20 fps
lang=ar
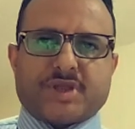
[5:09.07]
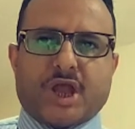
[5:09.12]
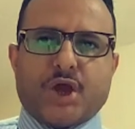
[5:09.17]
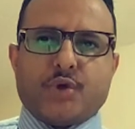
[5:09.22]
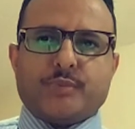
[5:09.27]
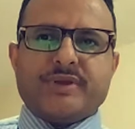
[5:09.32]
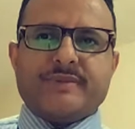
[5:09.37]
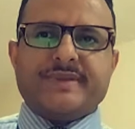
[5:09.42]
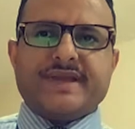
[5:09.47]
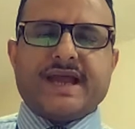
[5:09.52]
أو
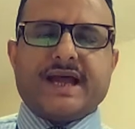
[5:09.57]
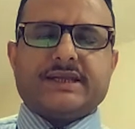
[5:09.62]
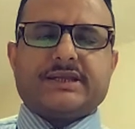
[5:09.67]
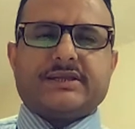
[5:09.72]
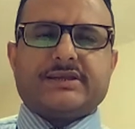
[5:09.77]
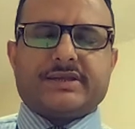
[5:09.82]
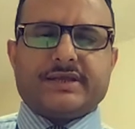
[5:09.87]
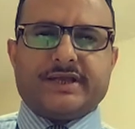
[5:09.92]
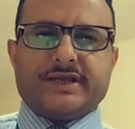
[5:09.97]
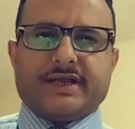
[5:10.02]
بمئات
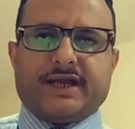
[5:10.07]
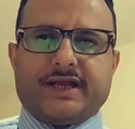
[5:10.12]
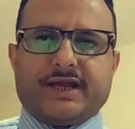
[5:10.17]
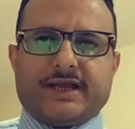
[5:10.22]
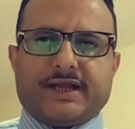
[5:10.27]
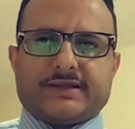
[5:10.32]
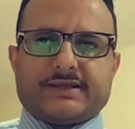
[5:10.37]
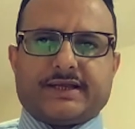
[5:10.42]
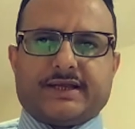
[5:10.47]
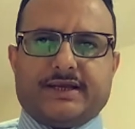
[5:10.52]
السنين على
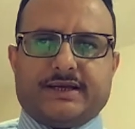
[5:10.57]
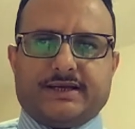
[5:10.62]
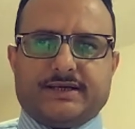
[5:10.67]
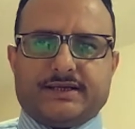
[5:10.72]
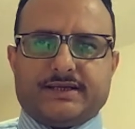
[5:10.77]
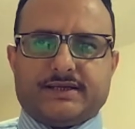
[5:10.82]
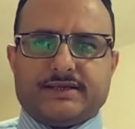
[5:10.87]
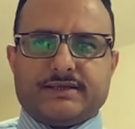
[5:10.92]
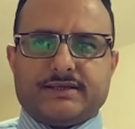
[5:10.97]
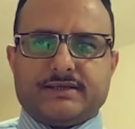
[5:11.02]
الأصح
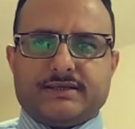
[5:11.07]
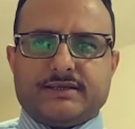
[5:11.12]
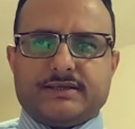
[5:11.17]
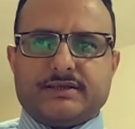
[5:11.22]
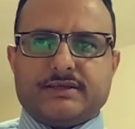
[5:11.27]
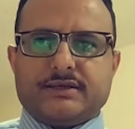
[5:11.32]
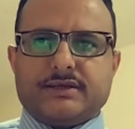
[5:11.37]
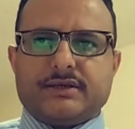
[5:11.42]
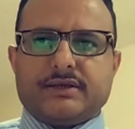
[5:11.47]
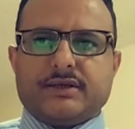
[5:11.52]

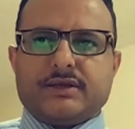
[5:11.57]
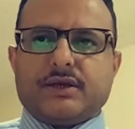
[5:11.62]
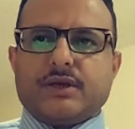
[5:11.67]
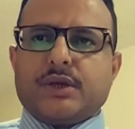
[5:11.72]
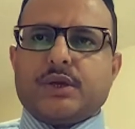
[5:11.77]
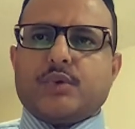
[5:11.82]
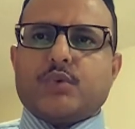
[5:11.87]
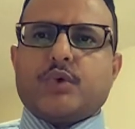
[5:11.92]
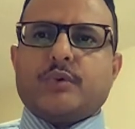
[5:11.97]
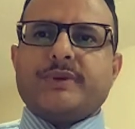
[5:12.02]

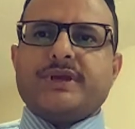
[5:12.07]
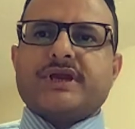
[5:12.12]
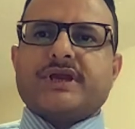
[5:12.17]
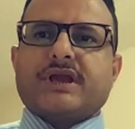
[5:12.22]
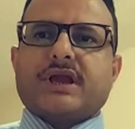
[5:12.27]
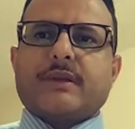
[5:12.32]
ومن